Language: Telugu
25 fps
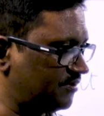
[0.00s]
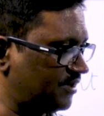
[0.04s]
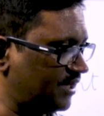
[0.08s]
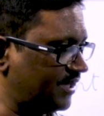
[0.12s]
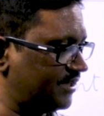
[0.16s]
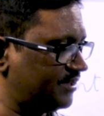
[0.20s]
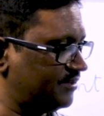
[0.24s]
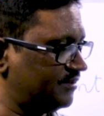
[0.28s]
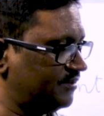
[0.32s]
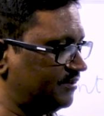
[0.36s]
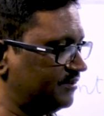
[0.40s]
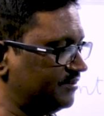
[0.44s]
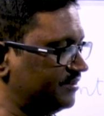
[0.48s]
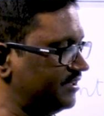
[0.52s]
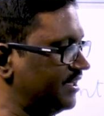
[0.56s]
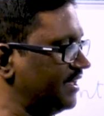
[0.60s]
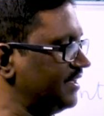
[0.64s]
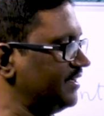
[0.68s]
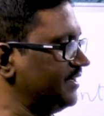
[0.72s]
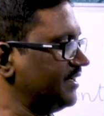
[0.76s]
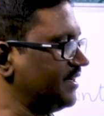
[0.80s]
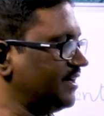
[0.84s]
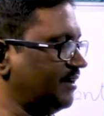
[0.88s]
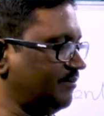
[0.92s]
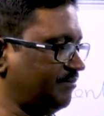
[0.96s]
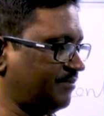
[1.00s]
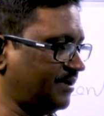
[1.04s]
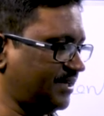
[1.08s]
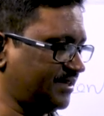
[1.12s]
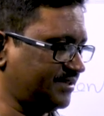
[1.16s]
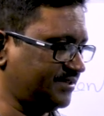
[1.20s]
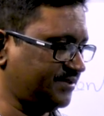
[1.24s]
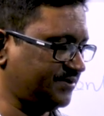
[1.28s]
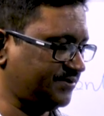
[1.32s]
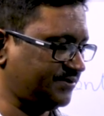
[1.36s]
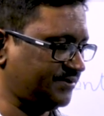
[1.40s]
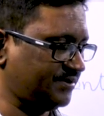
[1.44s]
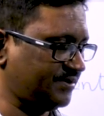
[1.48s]
రైట్ దేనిని కంపేర్
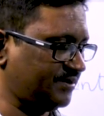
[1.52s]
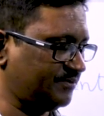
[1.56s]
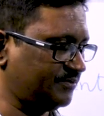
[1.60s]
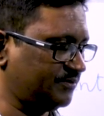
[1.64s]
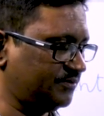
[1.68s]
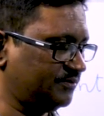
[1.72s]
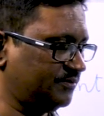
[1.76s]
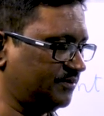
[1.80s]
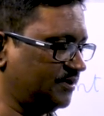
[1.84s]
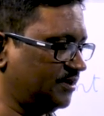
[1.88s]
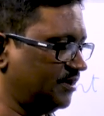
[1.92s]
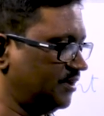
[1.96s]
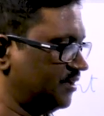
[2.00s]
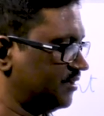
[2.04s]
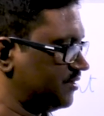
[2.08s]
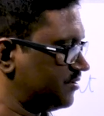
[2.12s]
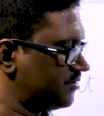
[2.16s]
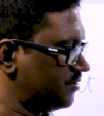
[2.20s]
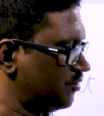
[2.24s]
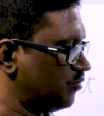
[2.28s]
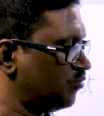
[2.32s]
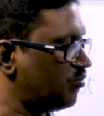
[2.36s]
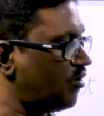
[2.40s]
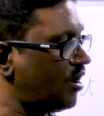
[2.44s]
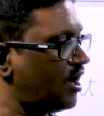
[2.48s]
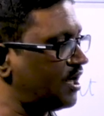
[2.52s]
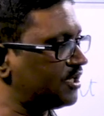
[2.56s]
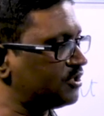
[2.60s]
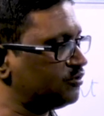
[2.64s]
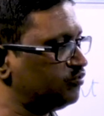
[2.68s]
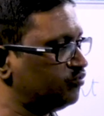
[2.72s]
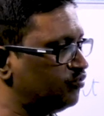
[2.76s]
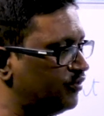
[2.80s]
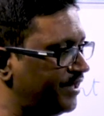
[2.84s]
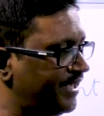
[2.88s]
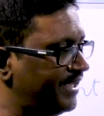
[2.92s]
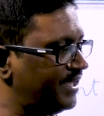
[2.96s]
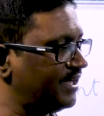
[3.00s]
చేస్తున్నాము సో వాట్
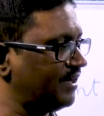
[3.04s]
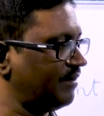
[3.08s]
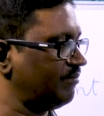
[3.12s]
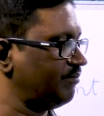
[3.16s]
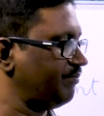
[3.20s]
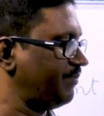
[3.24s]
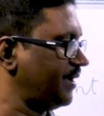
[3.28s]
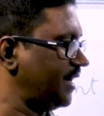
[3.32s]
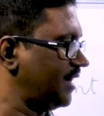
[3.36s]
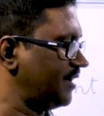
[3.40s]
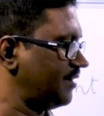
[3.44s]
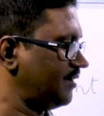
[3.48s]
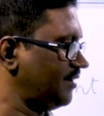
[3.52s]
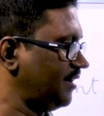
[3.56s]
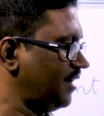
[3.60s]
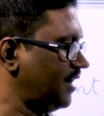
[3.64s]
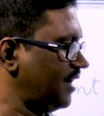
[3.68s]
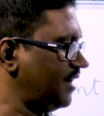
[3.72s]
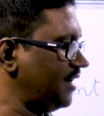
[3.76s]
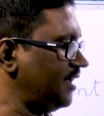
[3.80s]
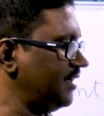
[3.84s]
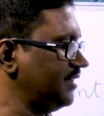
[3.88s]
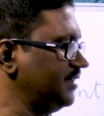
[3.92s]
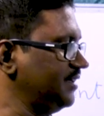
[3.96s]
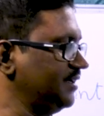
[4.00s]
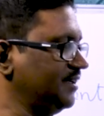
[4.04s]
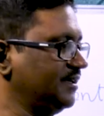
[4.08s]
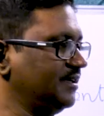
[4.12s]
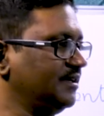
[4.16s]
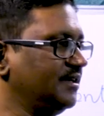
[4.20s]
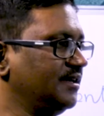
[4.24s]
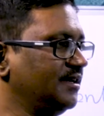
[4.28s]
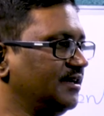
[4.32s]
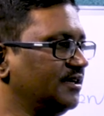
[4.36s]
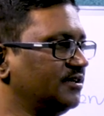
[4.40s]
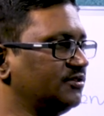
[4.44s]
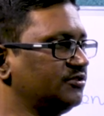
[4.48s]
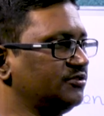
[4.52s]
వీ కంపేర్ అనేది
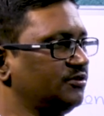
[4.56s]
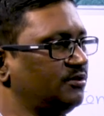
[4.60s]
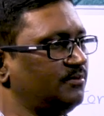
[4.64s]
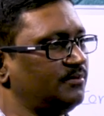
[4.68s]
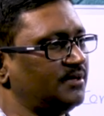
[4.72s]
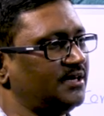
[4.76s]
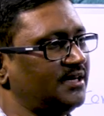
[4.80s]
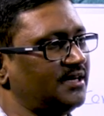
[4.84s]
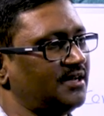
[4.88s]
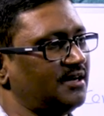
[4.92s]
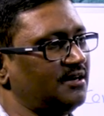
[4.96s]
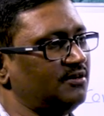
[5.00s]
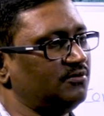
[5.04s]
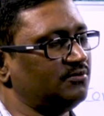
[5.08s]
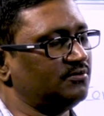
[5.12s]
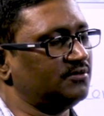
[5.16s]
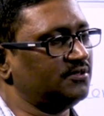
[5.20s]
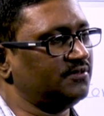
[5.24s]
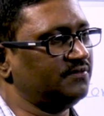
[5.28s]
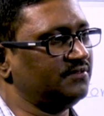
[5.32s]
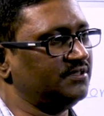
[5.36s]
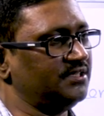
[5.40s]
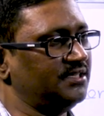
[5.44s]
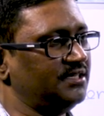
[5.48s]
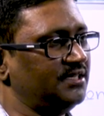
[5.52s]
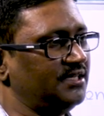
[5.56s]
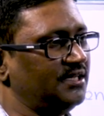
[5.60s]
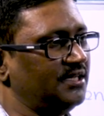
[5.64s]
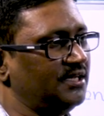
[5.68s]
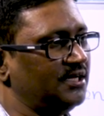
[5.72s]
న్యూమరేటర్లో ఉంటుంది